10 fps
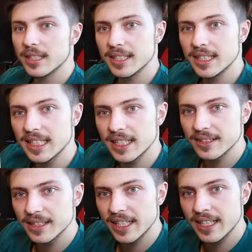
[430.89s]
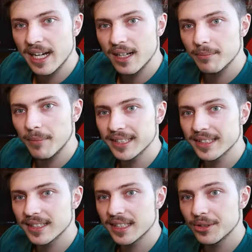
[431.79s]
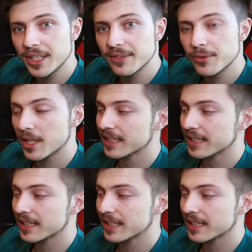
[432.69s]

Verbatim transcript: hier in der Master Series für